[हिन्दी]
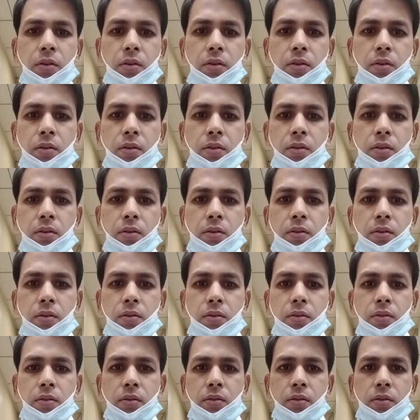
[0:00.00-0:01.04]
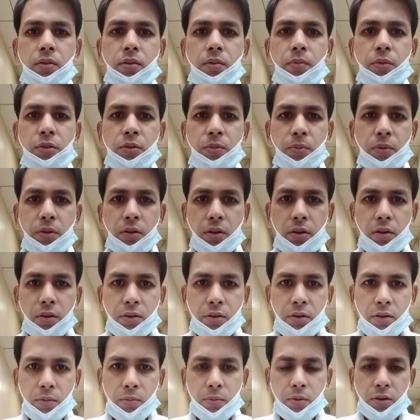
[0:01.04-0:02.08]
बिसमीम
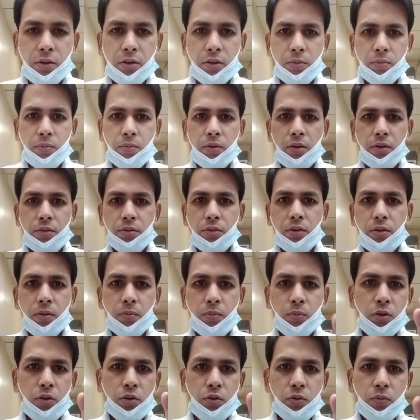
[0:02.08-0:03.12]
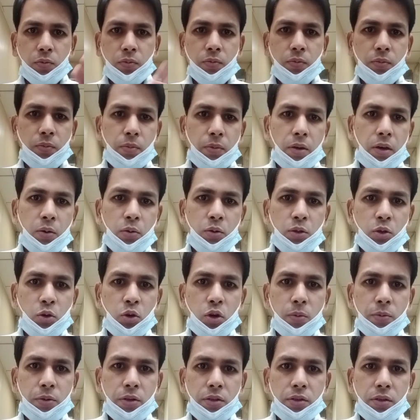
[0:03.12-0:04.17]
अल्लाम मैं हूं
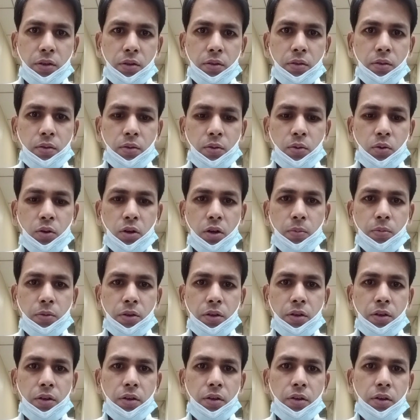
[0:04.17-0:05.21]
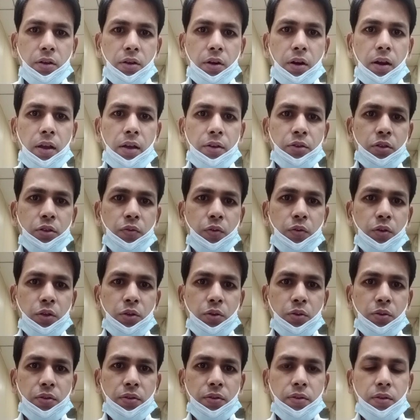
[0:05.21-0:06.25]
हुरम शहजाद और आप देख रहे हैं रिलैक्सिंग
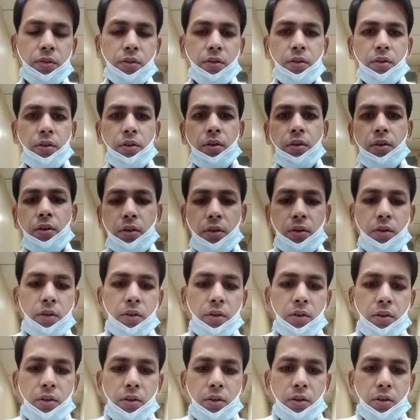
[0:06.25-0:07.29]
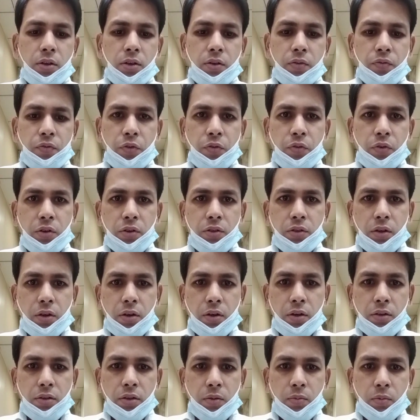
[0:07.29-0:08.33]
वीडियोस वीवर्स
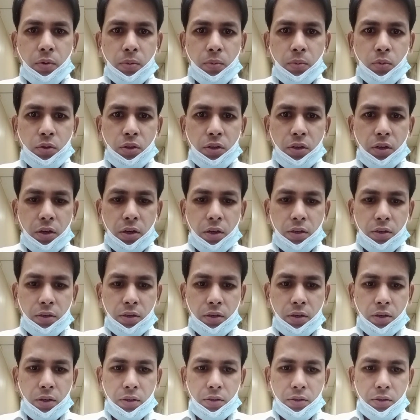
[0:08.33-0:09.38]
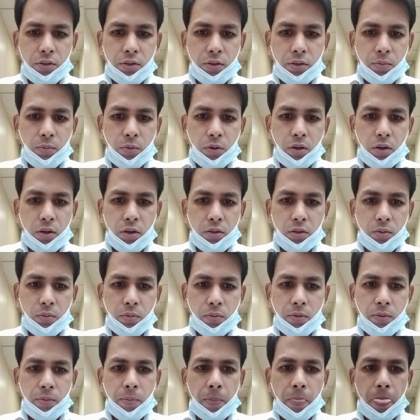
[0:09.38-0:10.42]
आज हम आपको दिखाएंगे करेंसी है मेरे हाथ
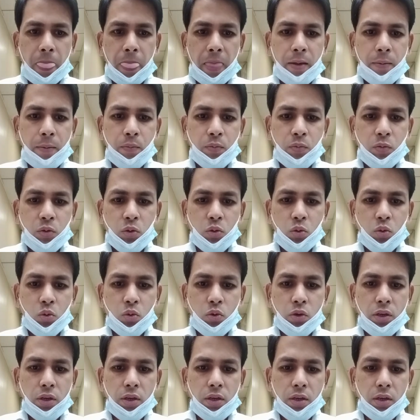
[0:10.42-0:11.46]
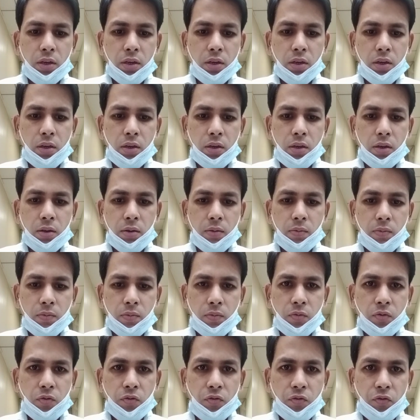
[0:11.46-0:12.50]
में तो ये
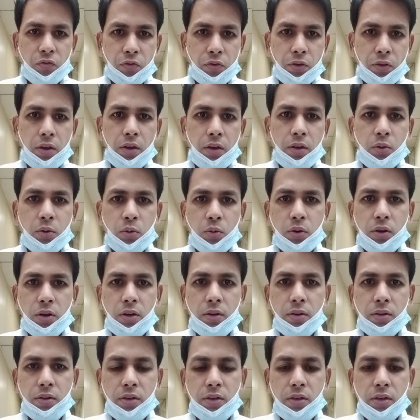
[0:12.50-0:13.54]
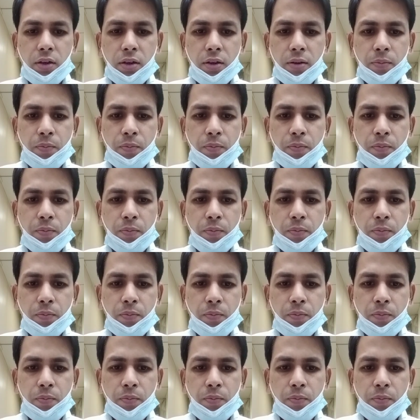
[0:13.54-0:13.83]
फेक नोट है ठीक है